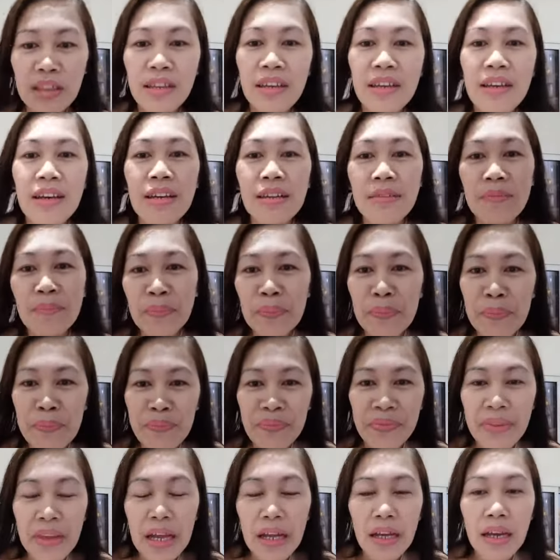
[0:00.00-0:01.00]
tanan
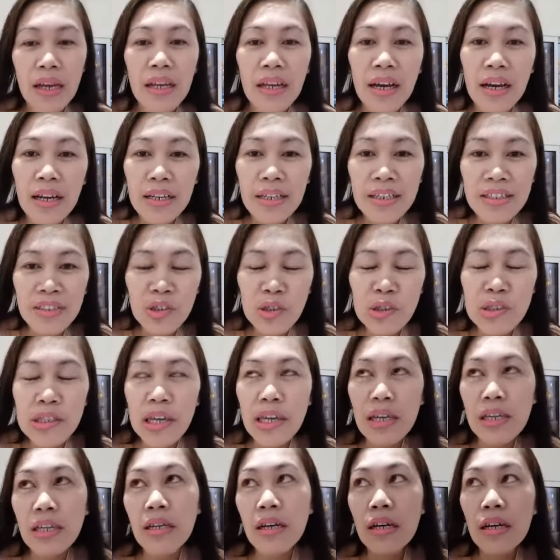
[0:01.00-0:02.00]
kinahanglan jud
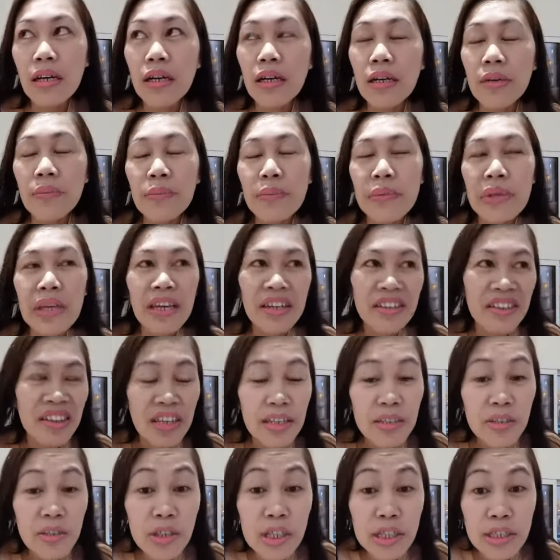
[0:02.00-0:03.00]
ay na
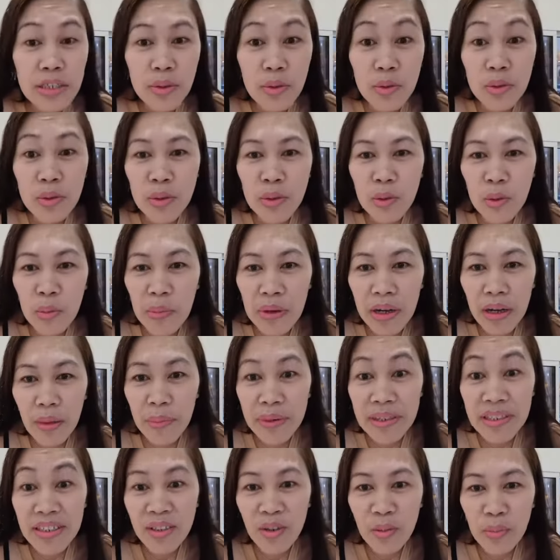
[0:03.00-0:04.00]
na jud isuksok
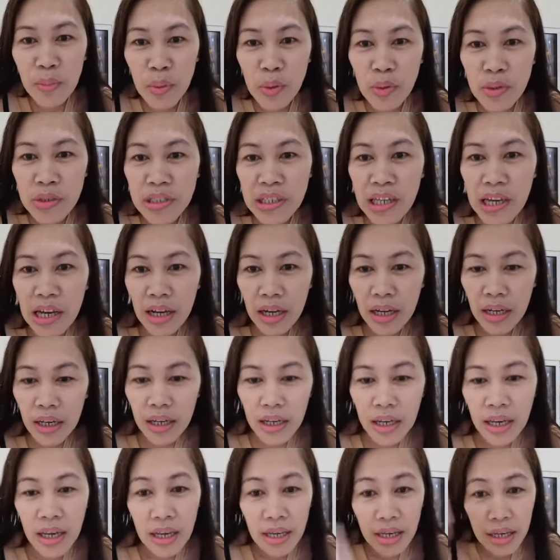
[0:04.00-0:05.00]
magamay sa tong bulsa
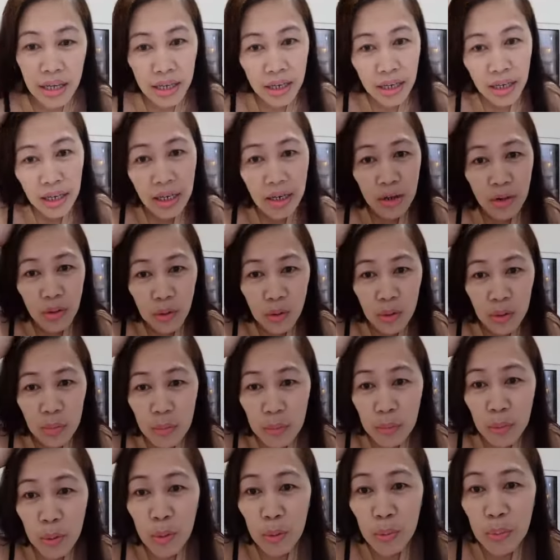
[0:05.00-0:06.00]
kay og,
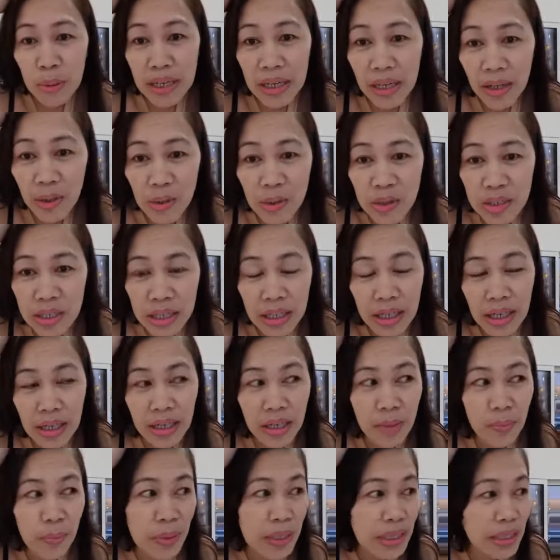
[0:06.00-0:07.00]
og panahon sa
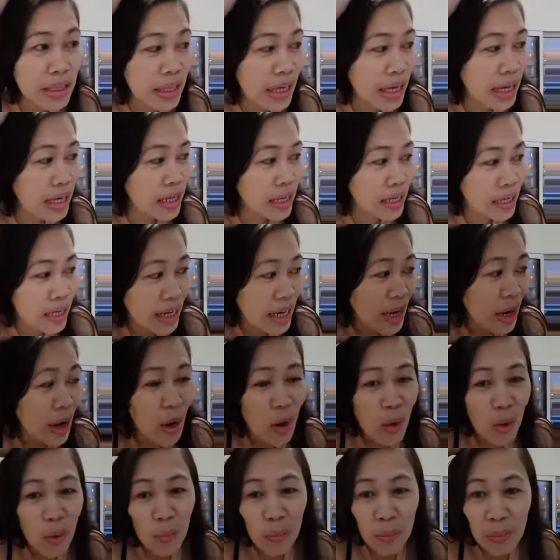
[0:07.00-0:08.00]
kagipitan
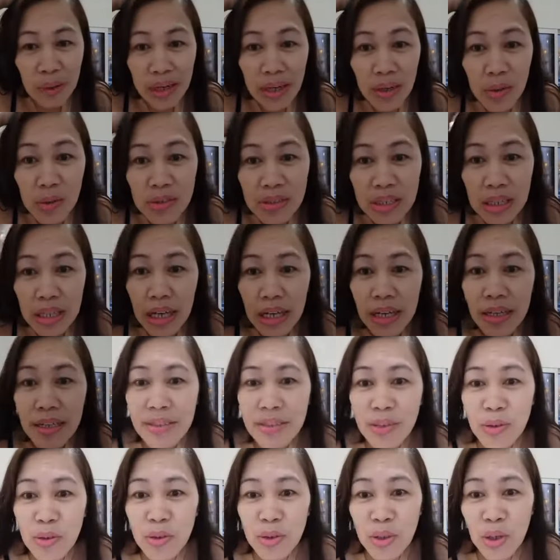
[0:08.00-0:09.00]
og panahon sa
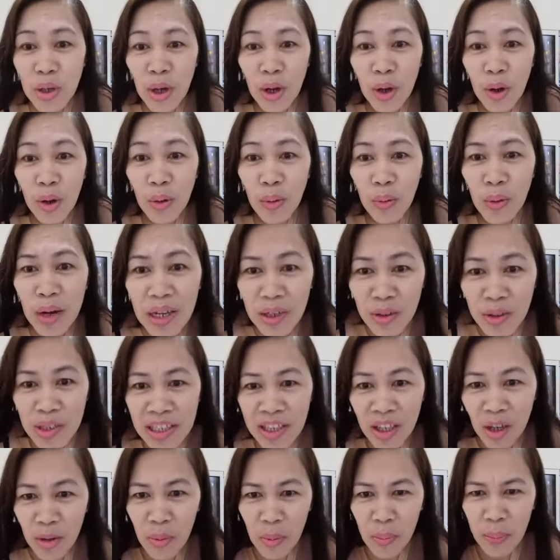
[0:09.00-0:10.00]
kalisod wa
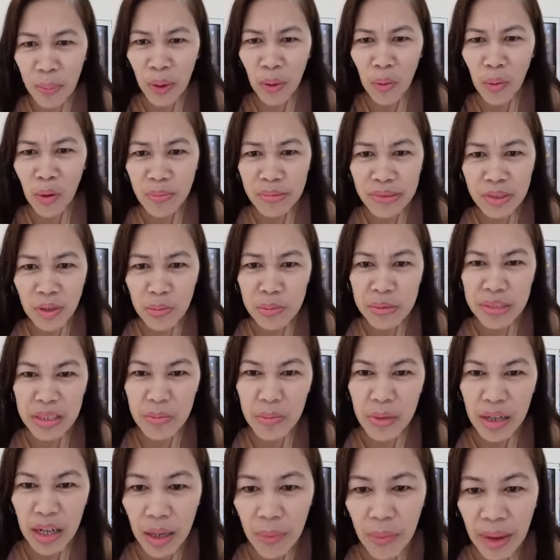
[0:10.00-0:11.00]
gid tayo mapahuam na to bisag
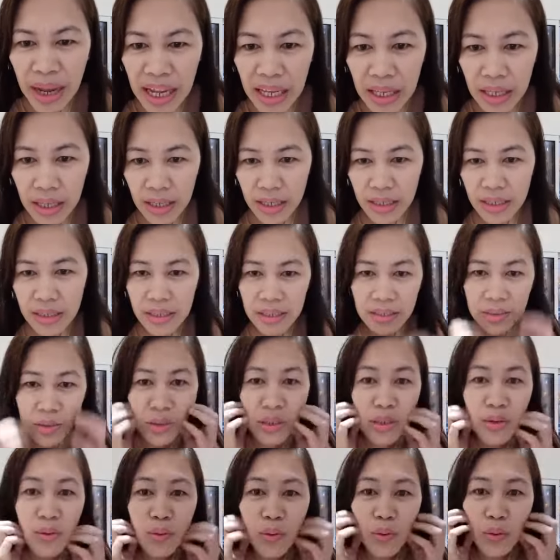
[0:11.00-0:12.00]
magamay
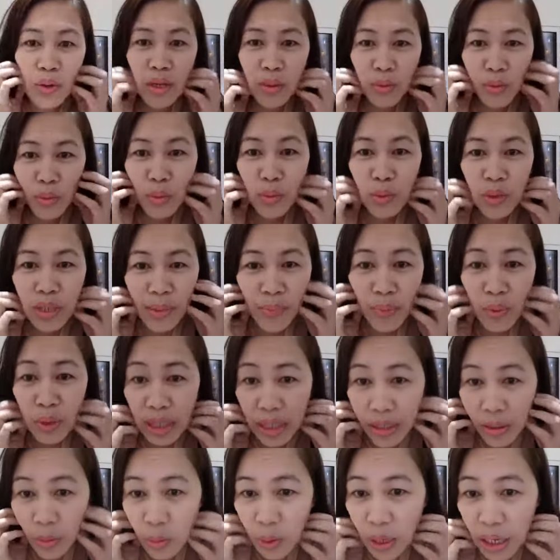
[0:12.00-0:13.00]
Inuog luuya po
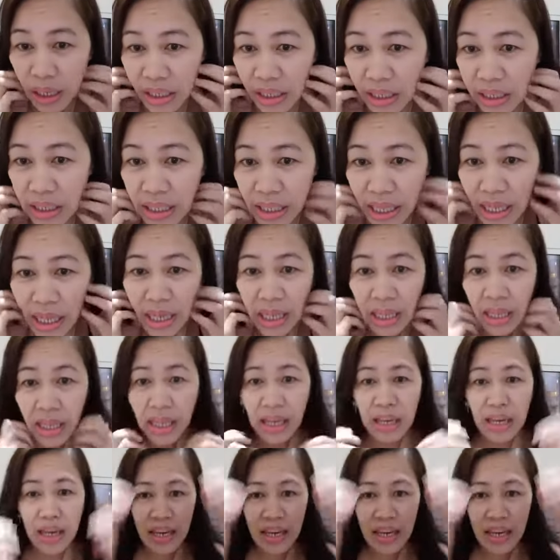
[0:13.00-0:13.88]
nato ani di ay.